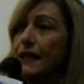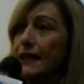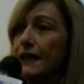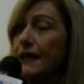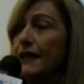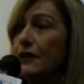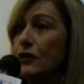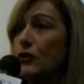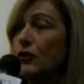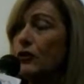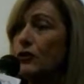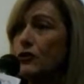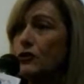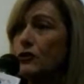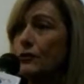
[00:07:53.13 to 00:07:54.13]
la, il
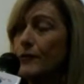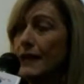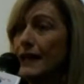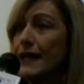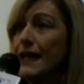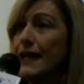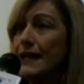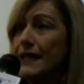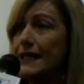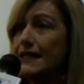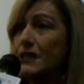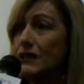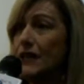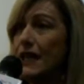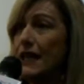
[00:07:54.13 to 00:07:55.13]
concorso biennale
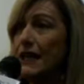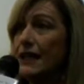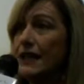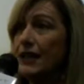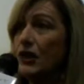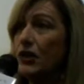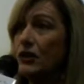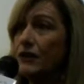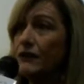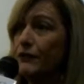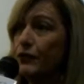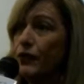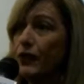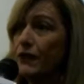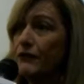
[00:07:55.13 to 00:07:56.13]
nazionale che accoglie
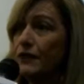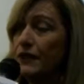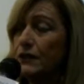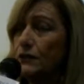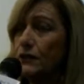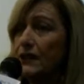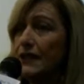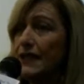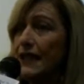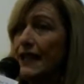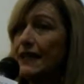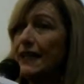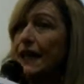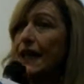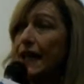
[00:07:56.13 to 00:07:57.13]
fotografi da tutta
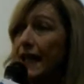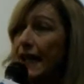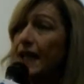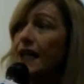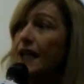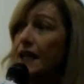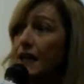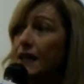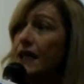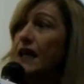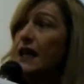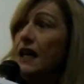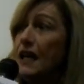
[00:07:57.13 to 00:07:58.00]
Italia e anche lì